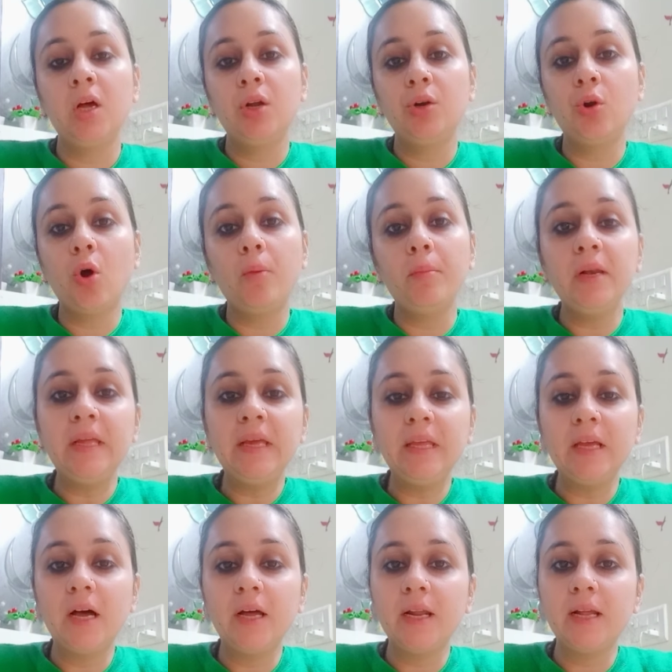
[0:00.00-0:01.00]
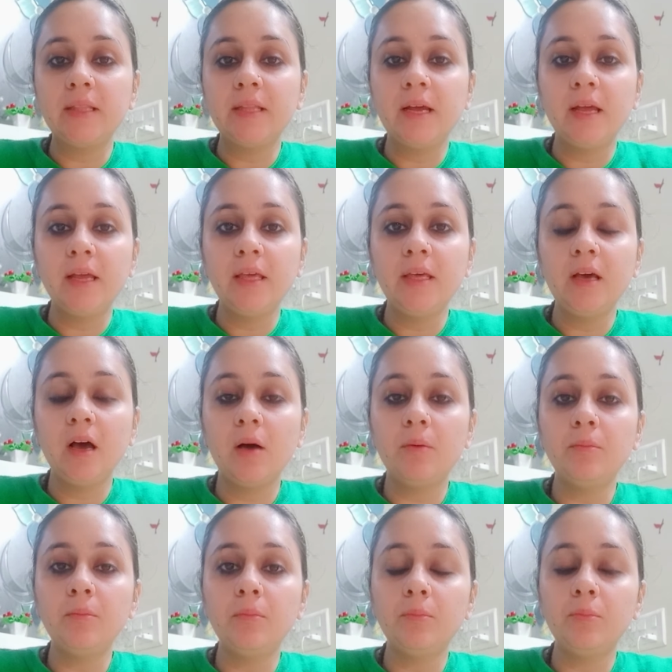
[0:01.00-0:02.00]
नॉर्मली क्या रहता है कि हम
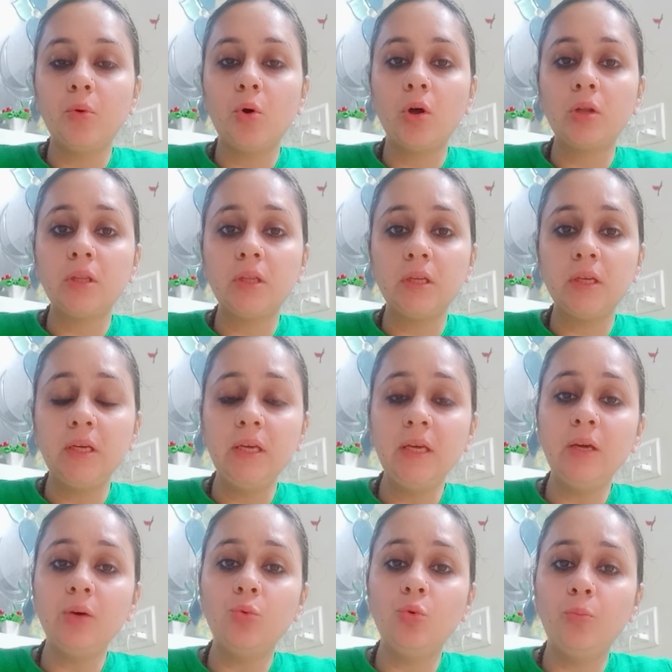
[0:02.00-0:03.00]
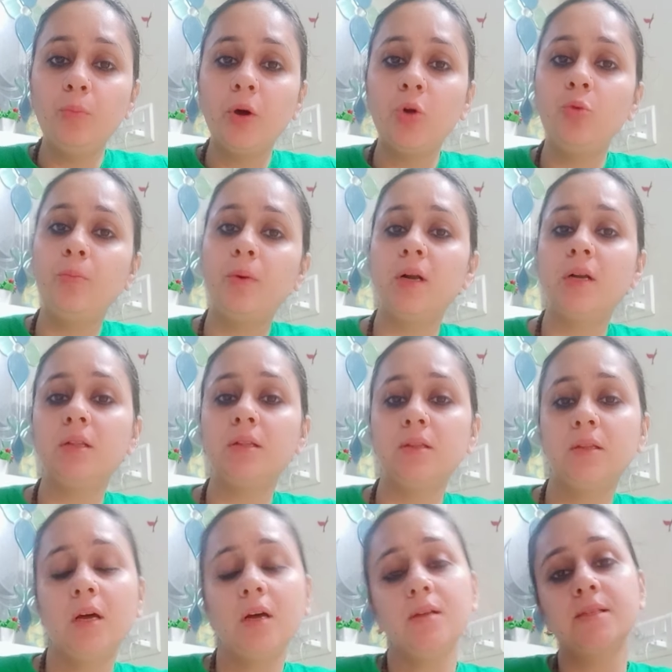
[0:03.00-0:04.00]
बहुत ही ऊपर ऊपर
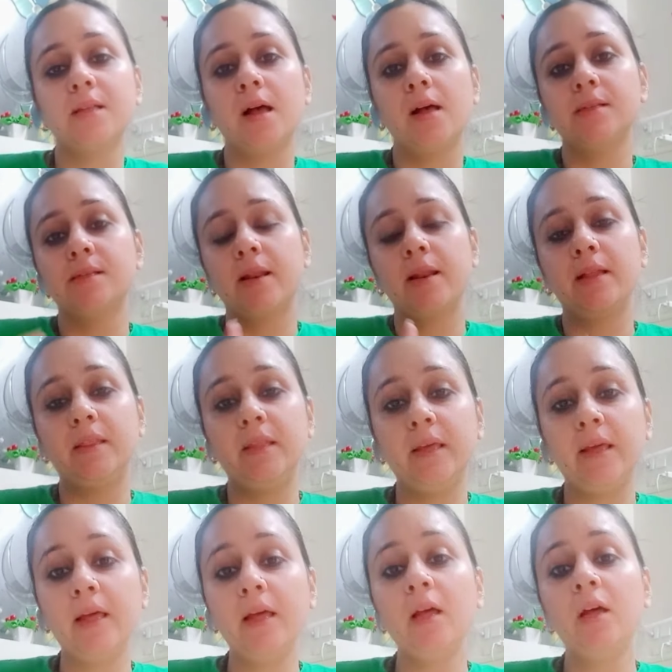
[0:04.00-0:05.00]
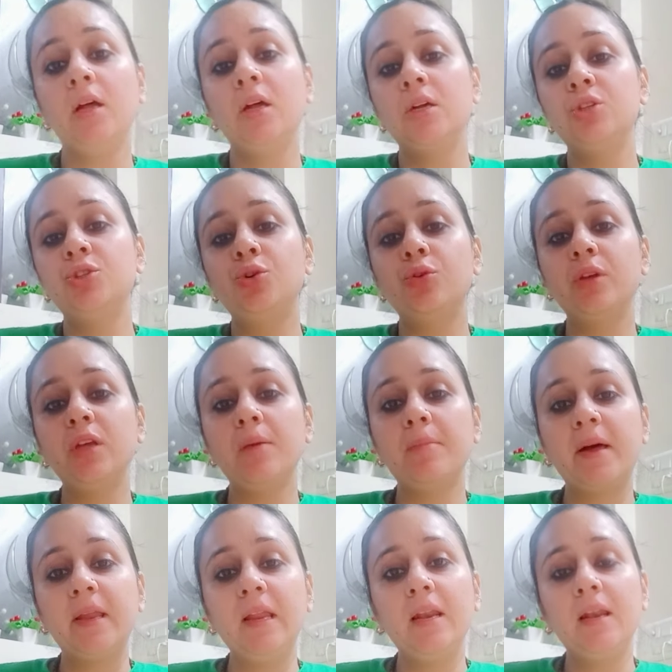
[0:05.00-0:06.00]
तक सांस लेते हैं जो कि
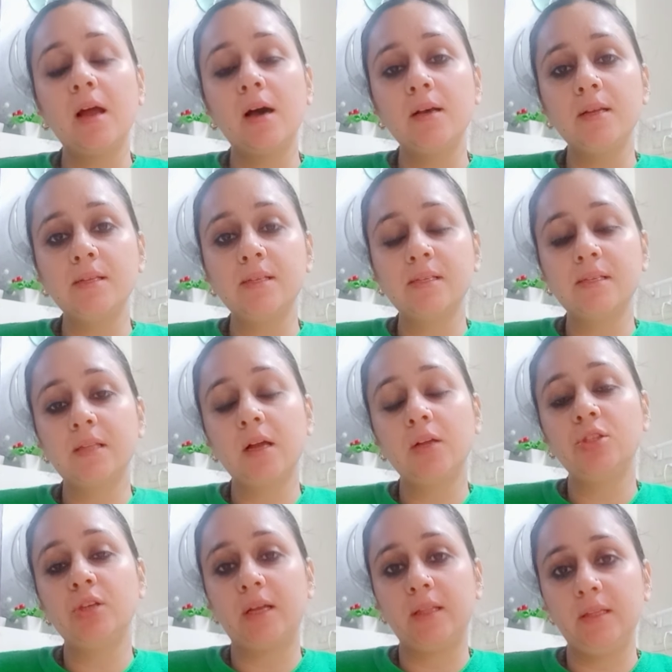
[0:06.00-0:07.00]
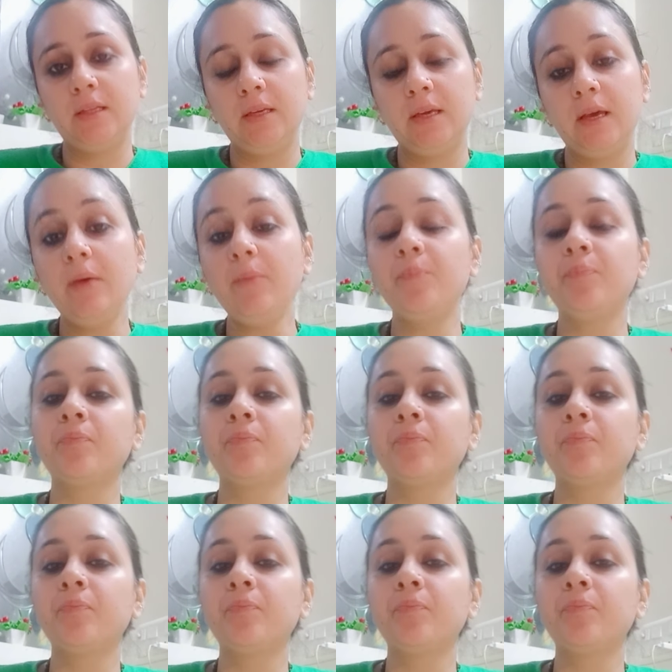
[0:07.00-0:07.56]
हमारे लंग्स तक जाती है